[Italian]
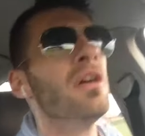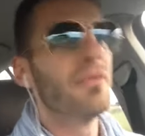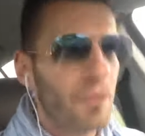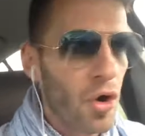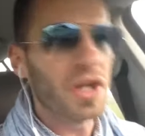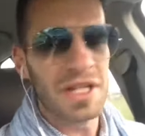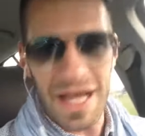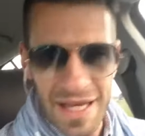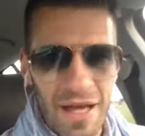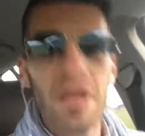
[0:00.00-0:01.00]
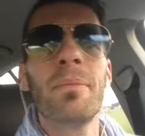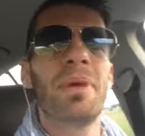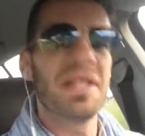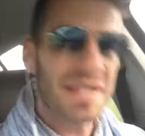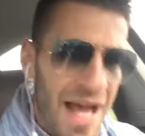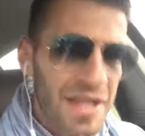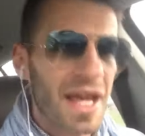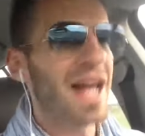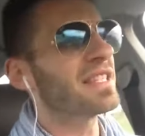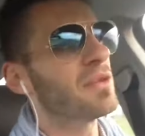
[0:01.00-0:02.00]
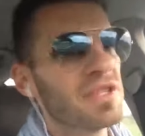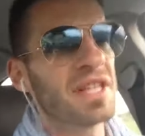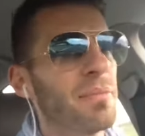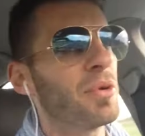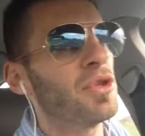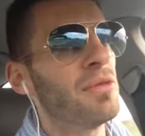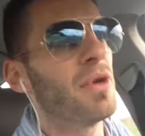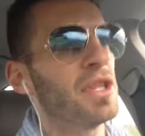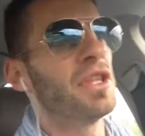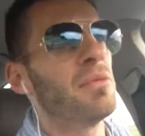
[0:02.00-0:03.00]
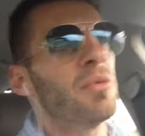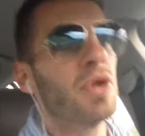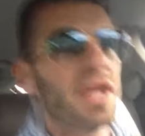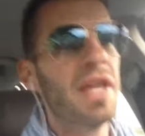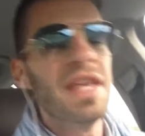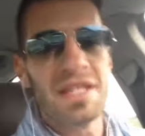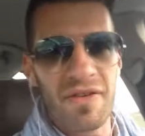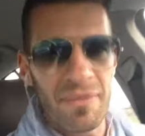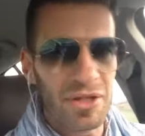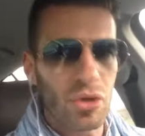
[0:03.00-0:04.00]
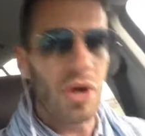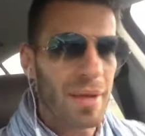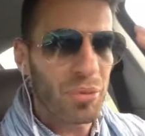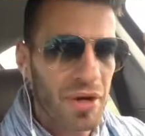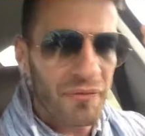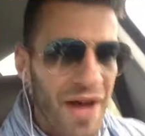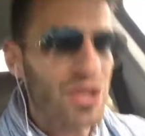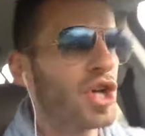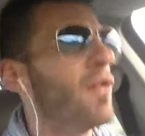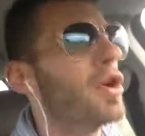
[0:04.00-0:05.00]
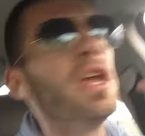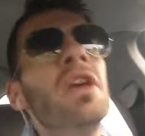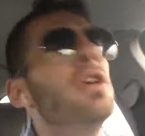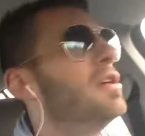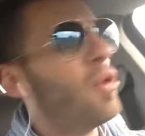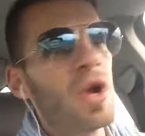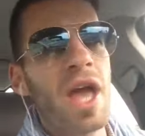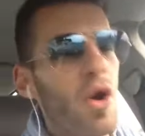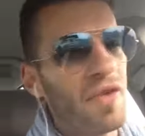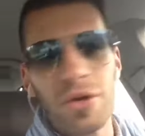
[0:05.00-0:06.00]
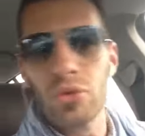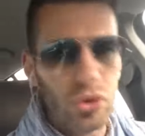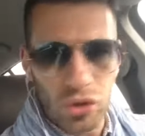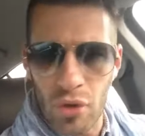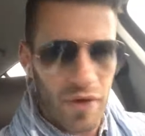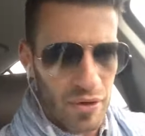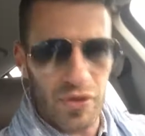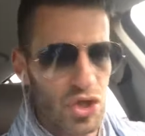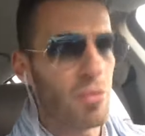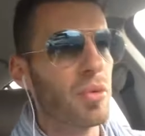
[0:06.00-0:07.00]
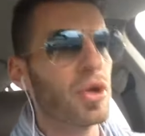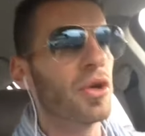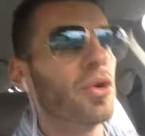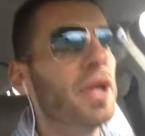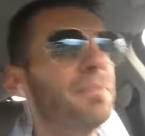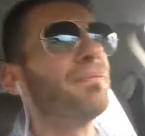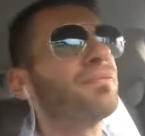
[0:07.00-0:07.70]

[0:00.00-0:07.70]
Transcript: Voi in Italia pensate a seguire sempre ogni moda, tipo pure se vi mettono un lampione in faccia, voi ok, lo fanno tutti o lo, lo facciamo pure noi,